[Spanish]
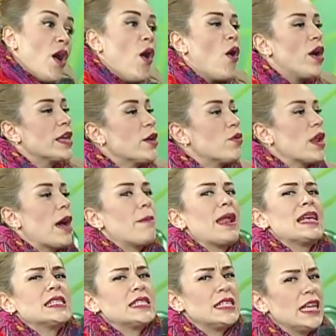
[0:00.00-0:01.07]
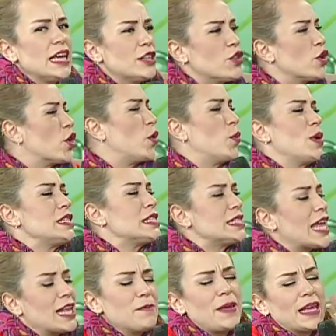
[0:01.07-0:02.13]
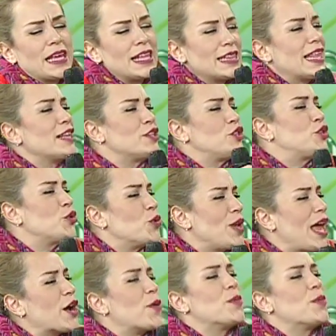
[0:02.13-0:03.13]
Oye, un abracito, ¿cómo estás, viejita chula?